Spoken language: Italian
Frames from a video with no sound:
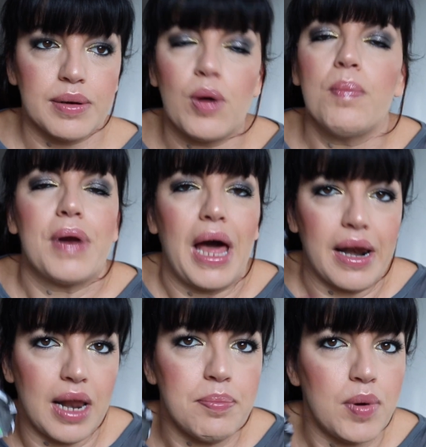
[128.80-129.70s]

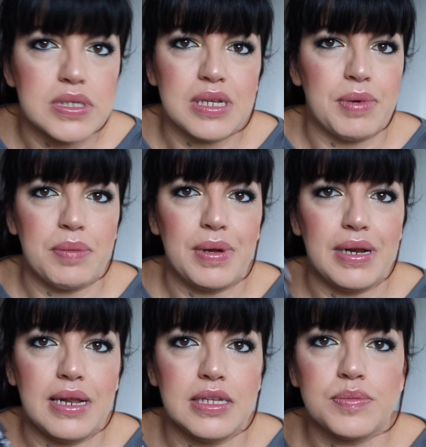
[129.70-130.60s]
comprarla apposta per
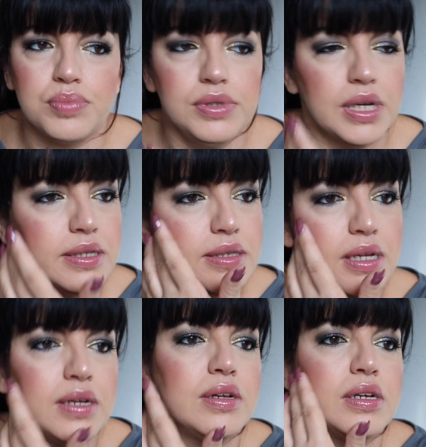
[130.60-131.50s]
pennelli e
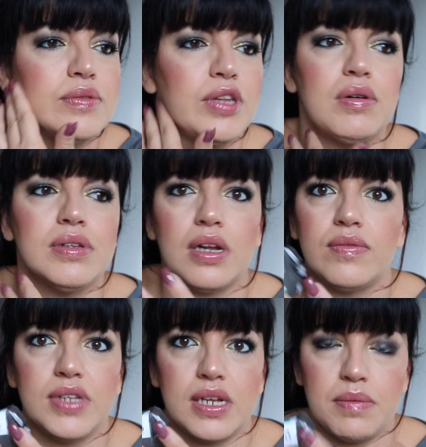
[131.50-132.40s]
spugnette eh, devo andare a
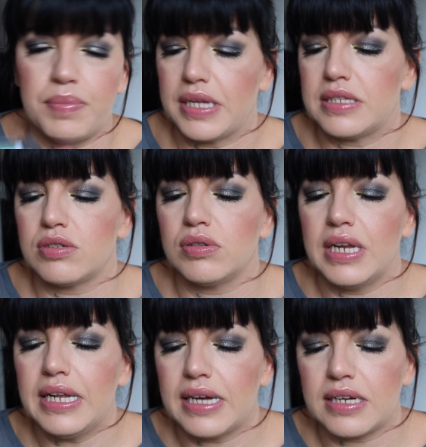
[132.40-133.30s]
vedere il prezzo
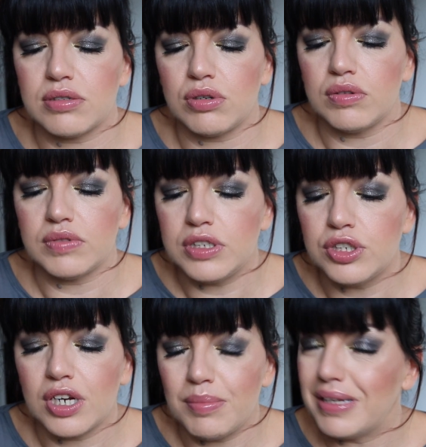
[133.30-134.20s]
nel caso
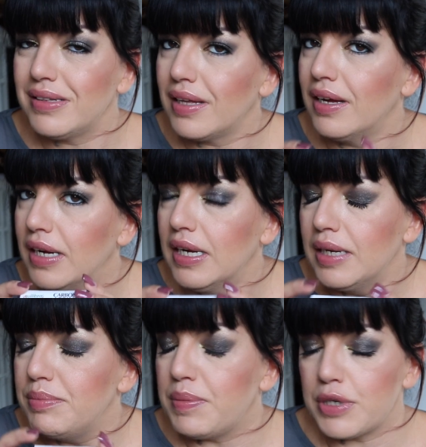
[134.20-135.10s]
sinceramente
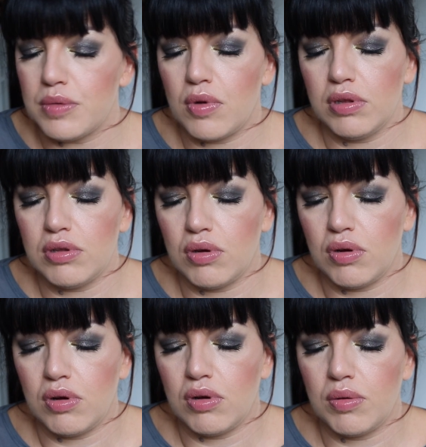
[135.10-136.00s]
mi piace
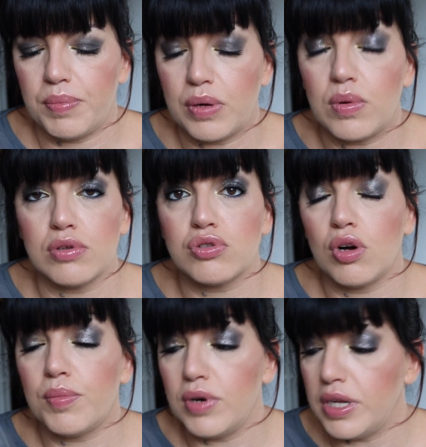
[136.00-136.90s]
molto per quello
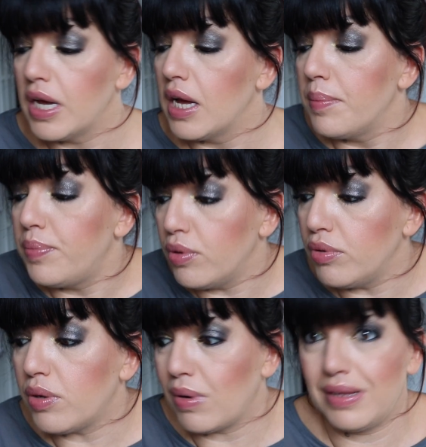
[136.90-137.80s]
scopo lì più
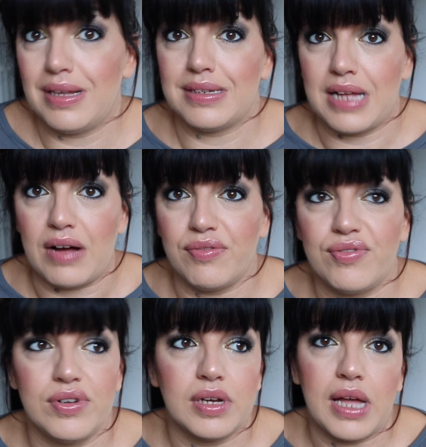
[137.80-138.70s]
di quella della
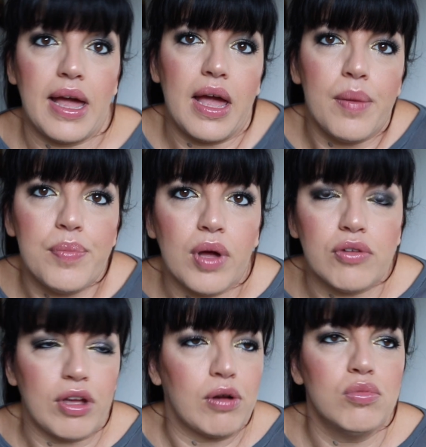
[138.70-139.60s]
DAV che è più,
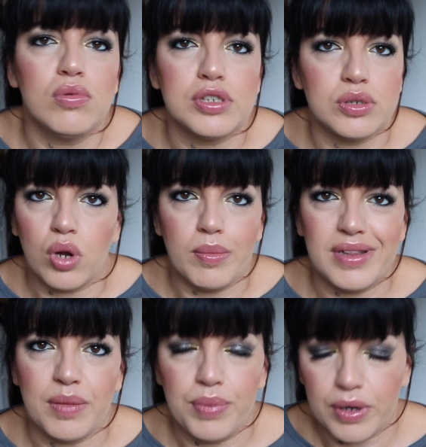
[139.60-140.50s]
cioè comunque
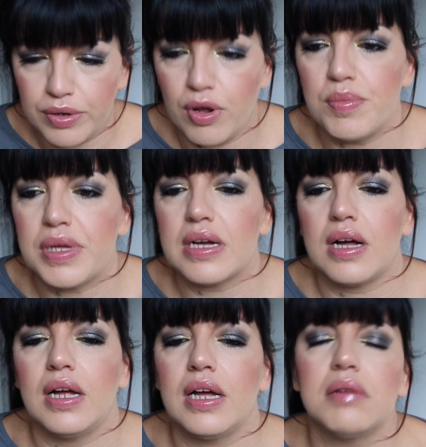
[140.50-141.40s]
sicuramente più
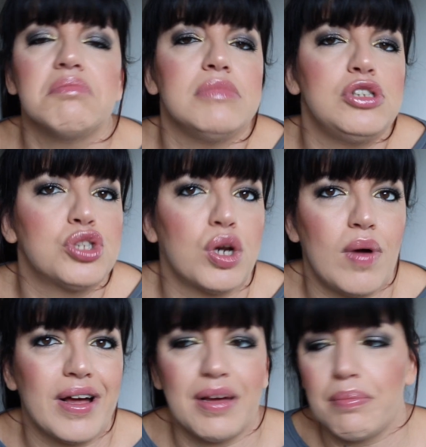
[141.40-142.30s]
economica e eh, mi ci trovo
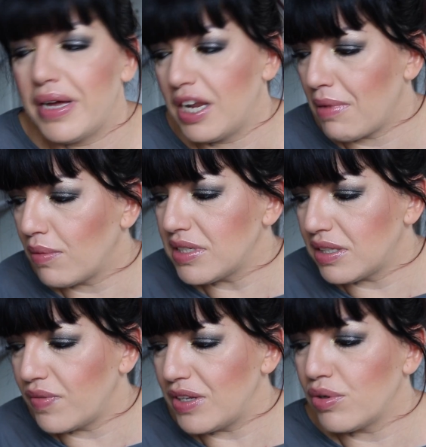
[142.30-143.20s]
anche bene ma
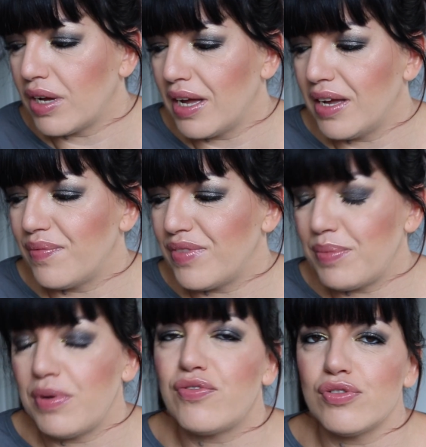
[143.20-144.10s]
questa vedo che
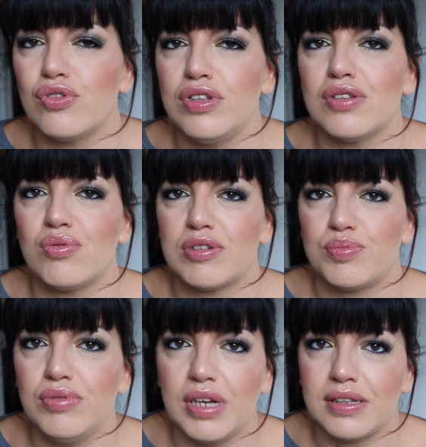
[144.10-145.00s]
tipo il fondotinta sulla
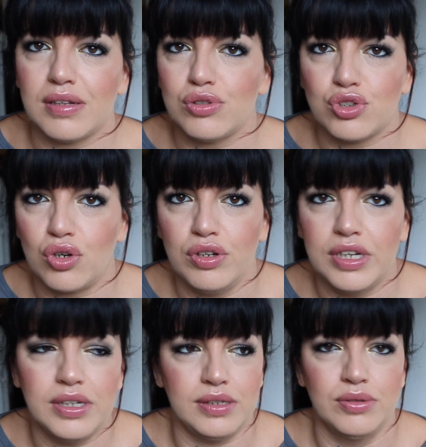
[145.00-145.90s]
spugnetta lo
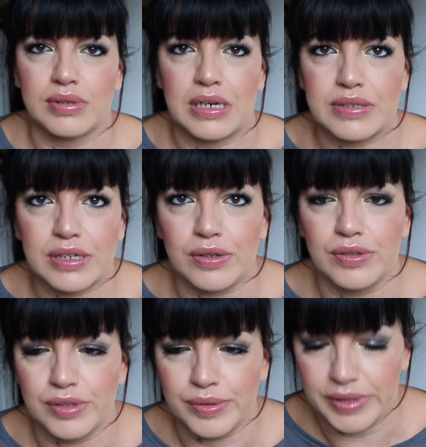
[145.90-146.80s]
scioglie in un
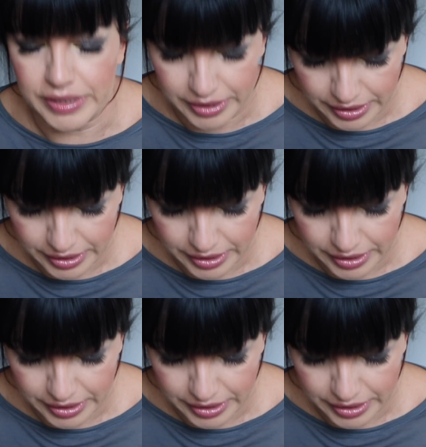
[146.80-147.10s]
nanosecondo quindi